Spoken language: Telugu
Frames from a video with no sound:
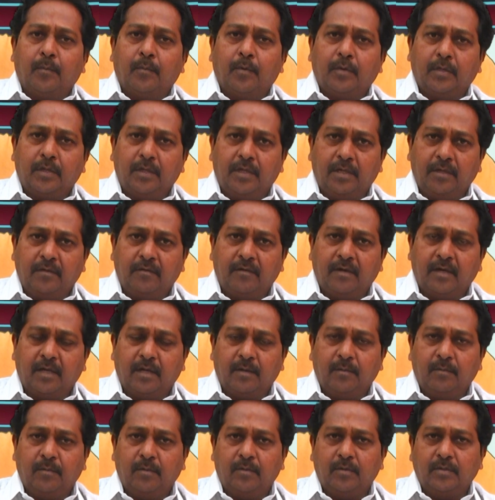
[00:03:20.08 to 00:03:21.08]
మొదటి
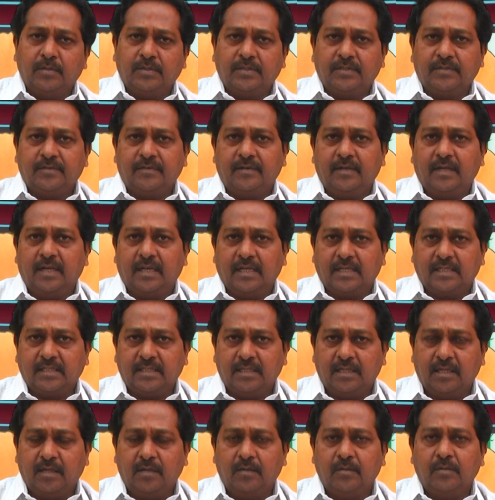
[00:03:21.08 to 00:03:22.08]
వారంలో వచ్చేటువంటి
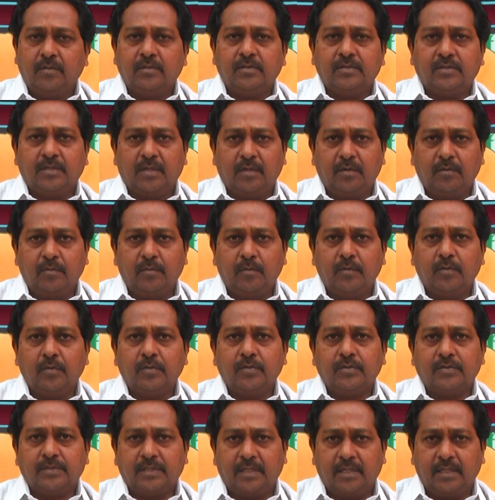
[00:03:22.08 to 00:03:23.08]
లక్షణాలు జలుబు
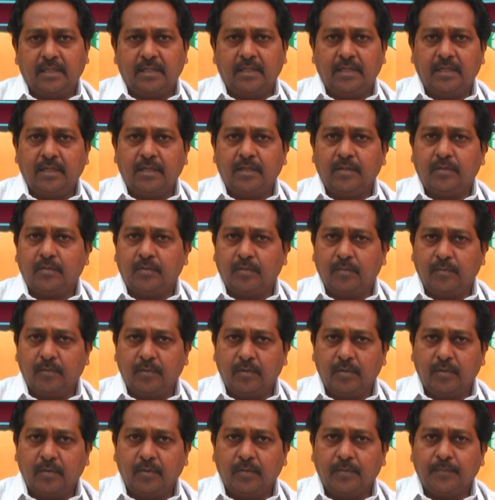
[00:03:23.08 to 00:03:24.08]
సర్ది
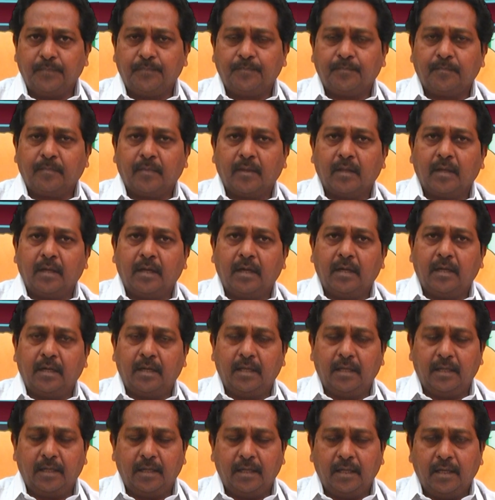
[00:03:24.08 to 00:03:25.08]
తుమ్ములు
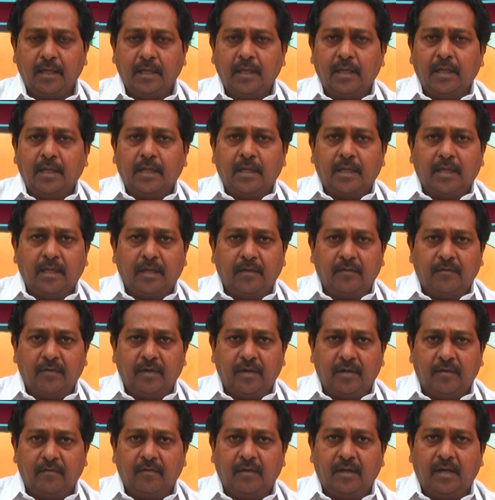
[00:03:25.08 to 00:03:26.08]
అంటే ఈ
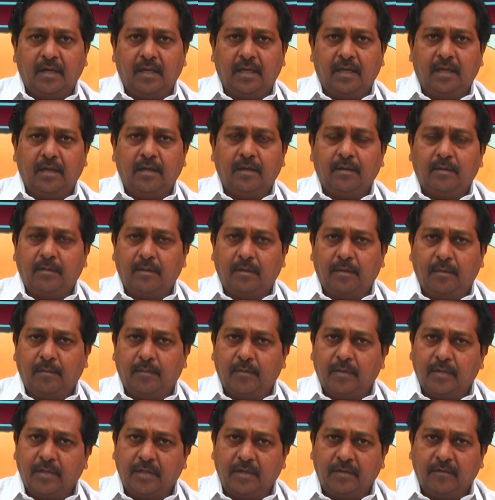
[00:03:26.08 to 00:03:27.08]
వీటి వల్ల
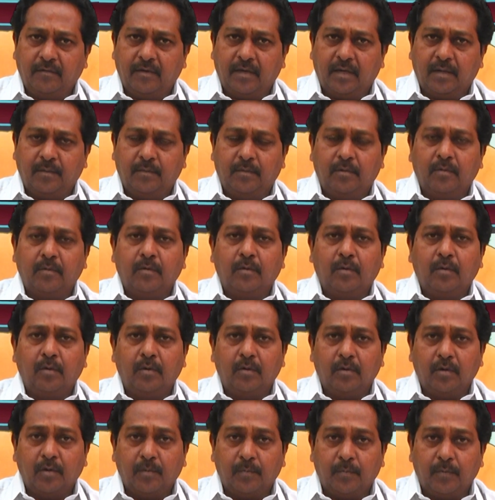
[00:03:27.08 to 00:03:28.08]
మొదటి వారంలో
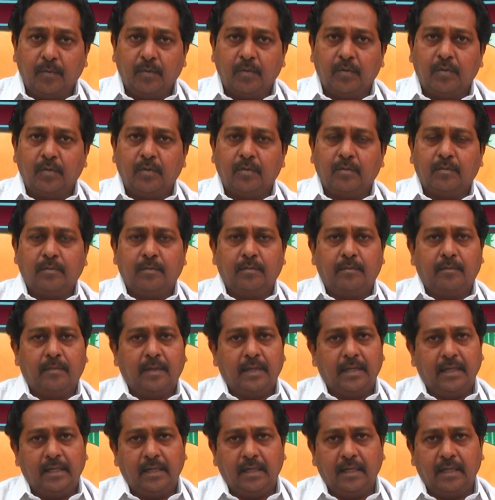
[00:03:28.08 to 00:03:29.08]
ఒళ్ళు నొప్పులు
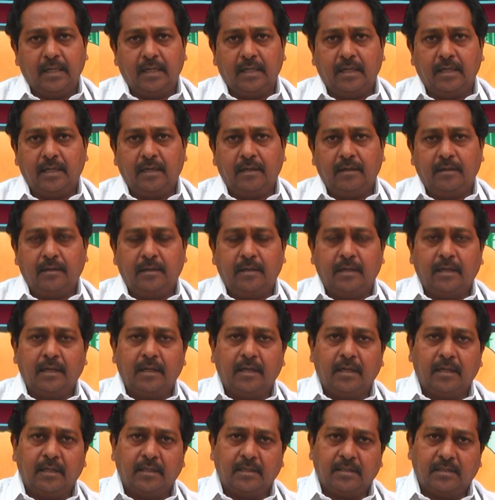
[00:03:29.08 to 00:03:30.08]
మైల్డ్గా
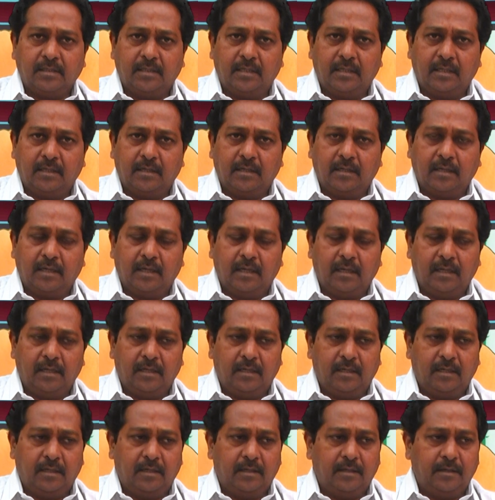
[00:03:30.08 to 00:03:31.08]
అంటే కల్
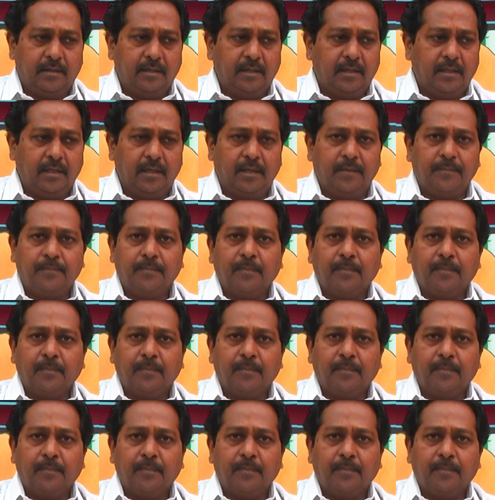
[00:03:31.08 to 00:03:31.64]
అంటే